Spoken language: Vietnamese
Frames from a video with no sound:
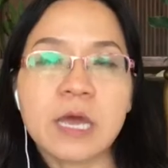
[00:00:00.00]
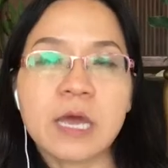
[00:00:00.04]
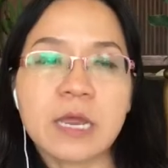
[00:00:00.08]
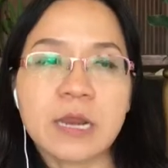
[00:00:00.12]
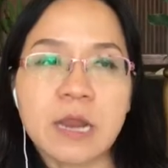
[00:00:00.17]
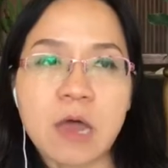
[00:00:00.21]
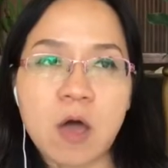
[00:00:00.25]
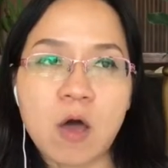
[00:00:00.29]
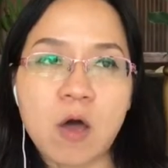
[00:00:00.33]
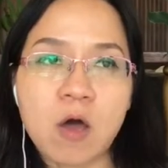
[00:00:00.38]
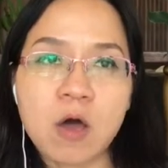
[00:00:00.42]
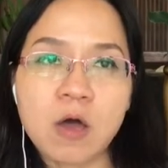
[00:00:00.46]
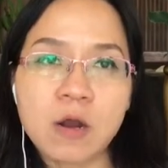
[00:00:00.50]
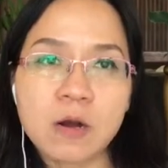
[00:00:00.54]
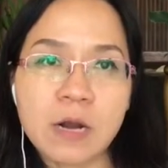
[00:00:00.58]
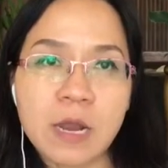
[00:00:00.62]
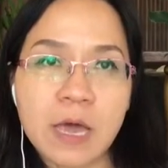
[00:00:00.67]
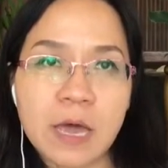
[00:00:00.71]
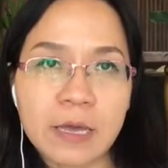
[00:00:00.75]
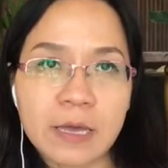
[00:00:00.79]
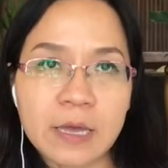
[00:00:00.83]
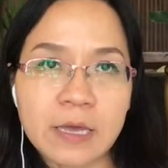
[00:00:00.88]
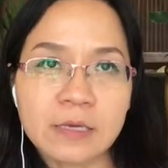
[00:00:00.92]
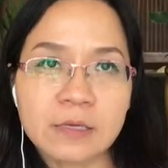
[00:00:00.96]
cái đó
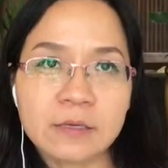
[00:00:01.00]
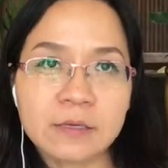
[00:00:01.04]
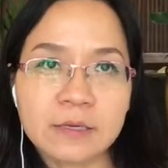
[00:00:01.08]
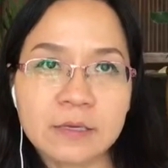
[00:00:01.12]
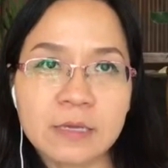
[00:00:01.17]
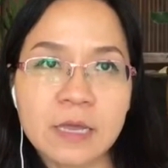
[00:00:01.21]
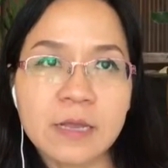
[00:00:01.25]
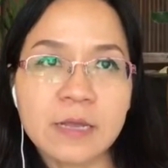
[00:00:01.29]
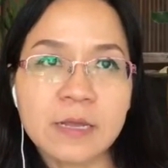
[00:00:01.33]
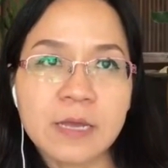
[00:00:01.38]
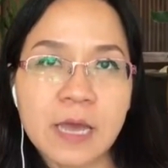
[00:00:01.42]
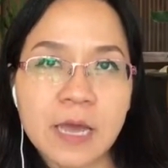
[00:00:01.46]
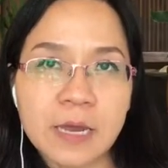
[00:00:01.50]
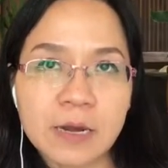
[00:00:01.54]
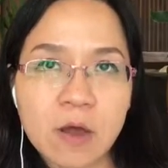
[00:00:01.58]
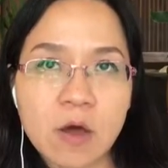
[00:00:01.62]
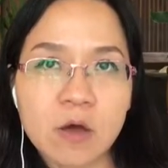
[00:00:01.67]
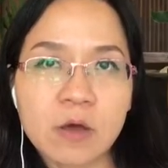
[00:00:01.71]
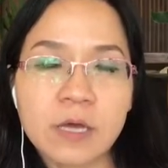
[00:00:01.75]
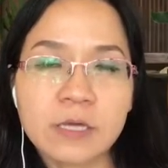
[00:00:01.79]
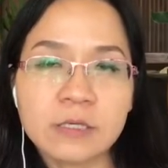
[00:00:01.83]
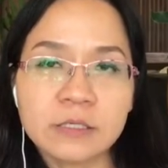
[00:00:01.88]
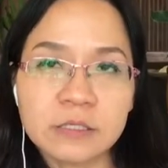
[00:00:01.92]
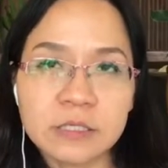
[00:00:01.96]
là cái đến ngày đó
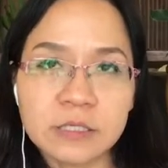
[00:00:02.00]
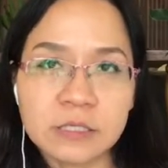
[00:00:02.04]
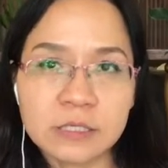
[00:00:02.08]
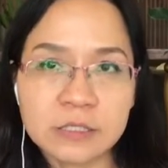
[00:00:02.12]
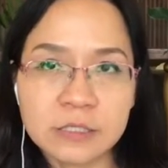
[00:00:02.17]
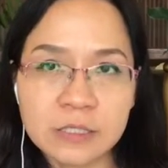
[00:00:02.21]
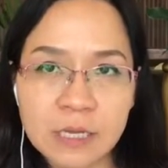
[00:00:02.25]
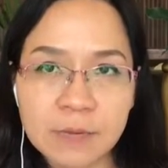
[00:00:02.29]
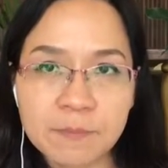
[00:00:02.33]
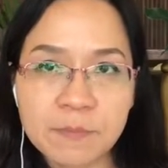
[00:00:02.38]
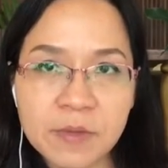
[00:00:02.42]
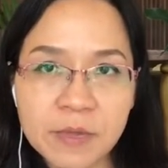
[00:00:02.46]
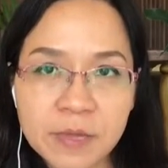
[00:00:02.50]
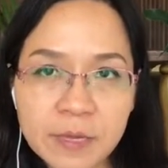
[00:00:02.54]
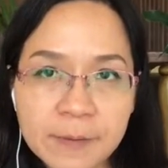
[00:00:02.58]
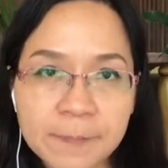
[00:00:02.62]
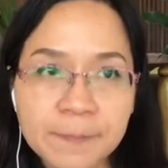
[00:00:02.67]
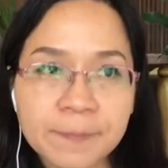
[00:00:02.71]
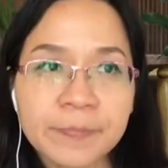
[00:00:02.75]
các anh chị sẽ biết